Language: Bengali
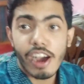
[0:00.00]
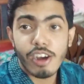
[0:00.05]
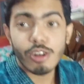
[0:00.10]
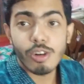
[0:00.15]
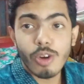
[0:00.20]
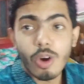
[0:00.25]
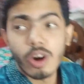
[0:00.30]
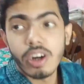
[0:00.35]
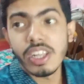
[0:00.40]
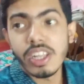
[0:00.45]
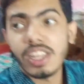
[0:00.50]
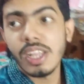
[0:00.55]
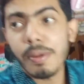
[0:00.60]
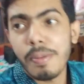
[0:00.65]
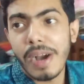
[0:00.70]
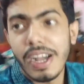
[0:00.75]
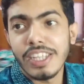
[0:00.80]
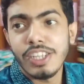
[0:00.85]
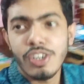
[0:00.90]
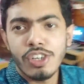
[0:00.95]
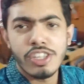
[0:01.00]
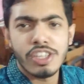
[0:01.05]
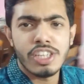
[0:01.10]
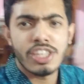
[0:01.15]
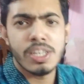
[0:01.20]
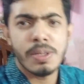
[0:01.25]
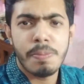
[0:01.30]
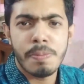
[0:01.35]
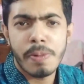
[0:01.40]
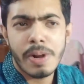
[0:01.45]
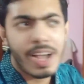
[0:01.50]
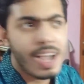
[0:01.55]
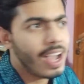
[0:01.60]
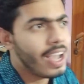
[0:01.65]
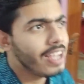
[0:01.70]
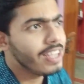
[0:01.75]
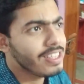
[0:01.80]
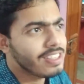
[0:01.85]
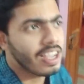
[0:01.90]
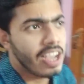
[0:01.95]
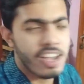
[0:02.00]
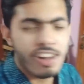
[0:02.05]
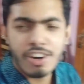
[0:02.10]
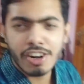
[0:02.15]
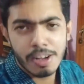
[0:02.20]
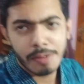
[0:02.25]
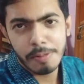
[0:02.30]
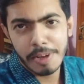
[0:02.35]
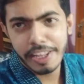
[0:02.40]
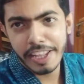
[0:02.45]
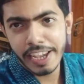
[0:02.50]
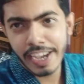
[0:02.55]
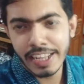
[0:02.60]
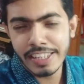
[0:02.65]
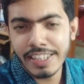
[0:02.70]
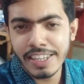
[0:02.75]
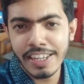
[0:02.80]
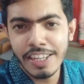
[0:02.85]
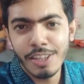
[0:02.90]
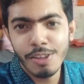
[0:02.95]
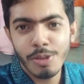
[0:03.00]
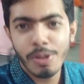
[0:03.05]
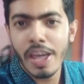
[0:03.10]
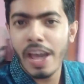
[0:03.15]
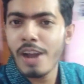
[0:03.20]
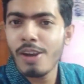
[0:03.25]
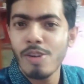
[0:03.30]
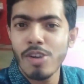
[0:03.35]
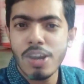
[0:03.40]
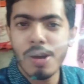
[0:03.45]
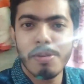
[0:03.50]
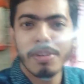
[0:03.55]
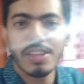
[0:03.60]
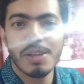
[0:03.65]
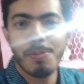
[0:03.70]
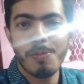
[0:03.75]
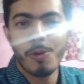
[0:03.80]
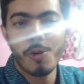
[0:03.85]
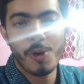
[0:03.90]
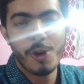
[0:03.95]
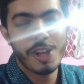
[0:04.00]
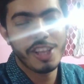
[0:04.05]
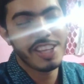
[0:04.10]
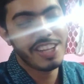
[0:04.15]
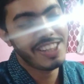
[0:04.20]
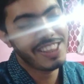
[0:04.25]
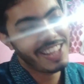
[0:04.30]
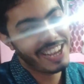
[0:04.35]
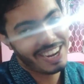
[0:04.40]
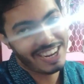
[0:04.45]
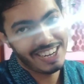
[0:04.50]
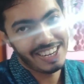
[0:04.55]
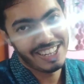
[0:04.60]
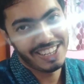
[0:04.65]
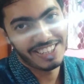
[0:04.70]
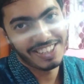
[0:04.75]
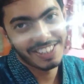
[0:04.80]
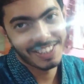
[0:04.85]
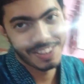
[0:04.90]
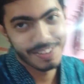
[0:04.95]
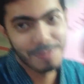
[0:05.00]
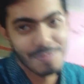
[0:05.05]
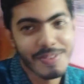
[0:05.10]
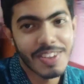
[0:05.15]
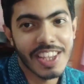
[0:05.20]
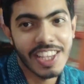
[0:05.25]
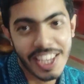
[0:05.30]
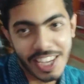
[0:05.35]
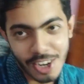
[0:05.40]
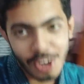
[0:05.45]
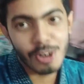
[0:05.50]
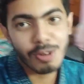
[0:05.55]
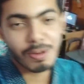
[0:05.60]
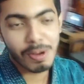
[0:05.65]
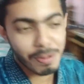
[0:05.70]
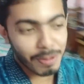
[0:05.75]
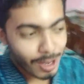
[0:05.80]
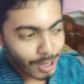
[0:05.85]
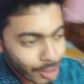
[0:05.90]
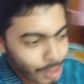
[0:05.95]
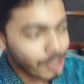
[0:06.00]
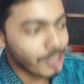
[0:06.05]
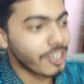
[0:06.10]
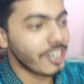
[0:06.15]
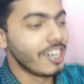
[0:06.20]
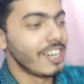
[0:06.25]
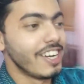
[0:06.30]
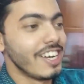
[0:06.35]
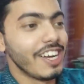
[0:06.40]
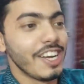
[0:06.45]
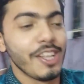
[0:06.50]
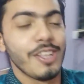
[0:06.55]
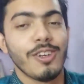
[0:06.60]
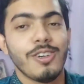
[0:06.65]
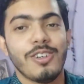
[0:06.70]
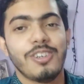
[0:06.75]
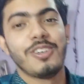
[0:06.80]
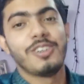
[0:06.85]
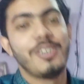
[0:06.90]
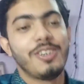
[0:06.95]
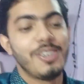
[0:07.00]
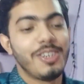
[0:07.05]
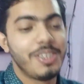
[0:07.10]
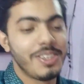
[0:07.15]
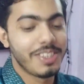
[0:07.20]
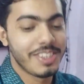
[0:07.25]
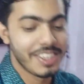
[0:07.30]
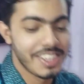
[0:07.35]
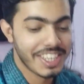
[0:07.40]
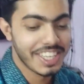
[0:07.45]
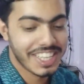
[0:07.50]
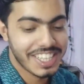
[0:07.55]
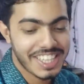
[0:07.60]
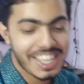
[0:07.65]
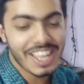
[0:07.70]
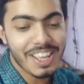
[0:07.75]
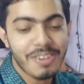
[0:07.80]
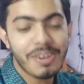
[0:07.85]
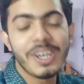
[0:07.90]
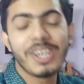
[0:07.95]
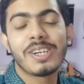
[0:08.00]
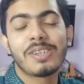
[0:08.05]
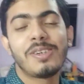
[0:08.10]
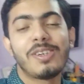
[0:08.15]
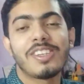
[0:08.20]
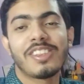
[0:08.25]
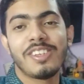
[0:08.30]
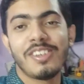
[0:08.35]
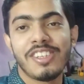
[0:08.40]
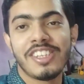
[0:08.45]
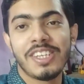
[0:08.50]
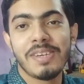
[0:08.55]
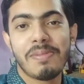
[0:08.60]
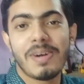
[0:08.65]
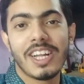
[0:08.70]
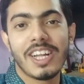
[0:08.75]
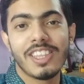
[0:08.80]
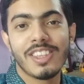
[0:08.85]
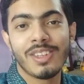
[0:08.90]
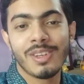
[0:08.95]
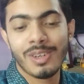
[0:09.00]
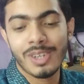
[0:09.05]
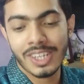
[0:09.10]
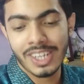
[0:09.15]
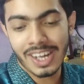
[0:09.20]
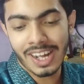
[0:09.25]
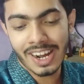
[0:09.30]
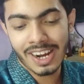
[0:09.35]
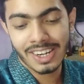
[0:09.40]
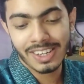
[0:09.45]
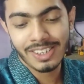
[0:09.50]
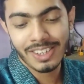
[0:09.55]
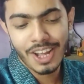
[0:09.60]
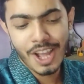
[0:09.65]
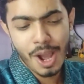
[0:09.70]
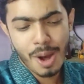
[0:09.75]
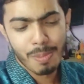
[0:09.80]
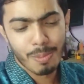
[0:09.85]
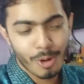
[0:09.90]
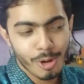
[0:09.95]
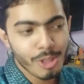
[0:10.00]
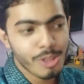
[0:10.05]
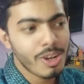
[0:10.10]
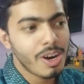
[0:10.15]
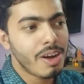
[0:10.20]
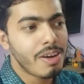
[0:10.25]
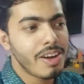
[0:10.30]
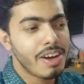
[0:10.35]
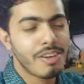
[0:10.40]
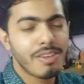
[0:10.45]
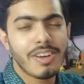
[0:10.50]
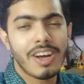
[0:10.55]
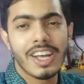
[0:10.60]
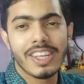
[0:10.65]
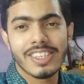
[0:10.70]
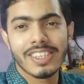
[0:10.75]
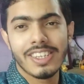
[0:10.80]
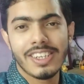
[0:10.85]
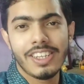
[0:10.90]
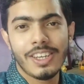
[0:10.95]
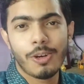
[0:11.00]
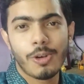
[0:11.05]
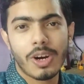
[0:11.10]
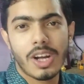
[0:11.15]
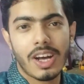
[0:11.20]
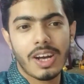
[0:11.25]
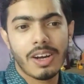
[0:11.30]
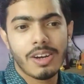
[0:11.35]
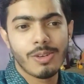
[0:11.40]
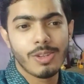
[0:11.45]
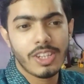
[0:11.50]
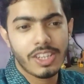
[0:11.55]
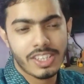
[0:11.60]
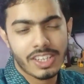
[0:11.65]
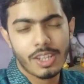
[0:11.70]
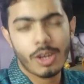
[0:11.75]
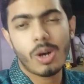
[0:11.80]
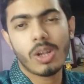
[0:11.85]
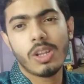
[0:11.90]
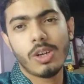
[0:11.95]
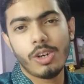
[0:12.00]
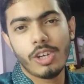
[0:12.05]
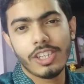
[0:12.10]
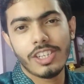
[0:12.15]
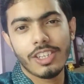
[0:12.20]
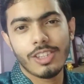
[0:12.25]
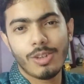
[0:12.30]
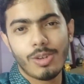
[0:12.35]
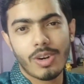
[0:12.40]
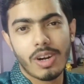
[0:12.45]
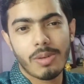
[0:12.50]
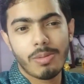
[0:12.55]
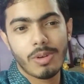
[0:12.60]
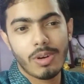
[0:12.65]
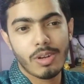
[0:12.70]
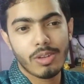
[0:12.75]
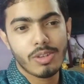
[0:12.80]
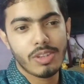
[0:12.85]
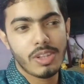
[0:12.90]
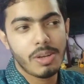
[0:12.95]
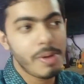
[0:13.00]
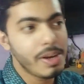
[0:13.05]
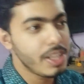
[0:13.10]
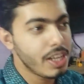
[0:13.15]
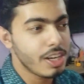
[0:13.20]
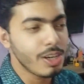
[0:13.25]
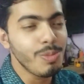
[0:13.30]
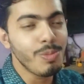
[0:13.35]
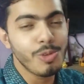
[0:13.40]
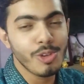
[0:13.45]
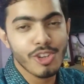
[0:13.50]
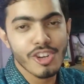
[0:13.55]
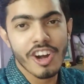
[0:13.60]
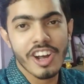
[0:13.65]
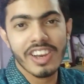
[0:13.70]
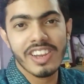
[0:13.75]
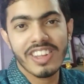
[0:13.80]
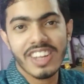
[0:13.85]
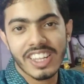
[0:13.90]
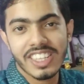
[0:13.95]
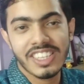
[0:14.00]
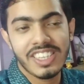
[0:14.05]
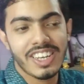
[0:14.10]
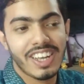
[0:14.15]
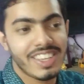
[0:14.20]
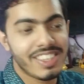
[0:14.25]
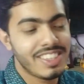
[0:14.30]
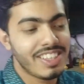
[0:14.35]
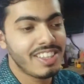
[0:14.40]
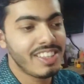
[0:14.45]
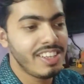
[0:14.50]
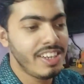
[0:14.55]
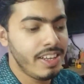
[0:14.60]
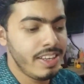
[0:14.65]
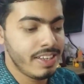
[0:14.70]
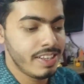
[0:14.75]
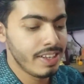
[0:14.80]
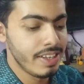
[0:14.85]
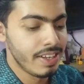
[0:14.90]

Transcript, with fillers: এখন ঘড়িতে বাজে হচ্ছে প্রায় সাড়ে নটা বেজে গেছে কিন্তু এখনো আমাদের পুরোহিতের দেখা নেই কি করবো বলো তো তাই ওয়েট করতে হচ্ছে বাধ্য হয়ে আর বন্ধুরাও এখনো আসেনি ওরা ওদের সাথে কথা হয়েছে তো ওরা বললো তোদের বাড়িতে এখনো পুজো হয়নি যাচ্ছি আসতে ধীরে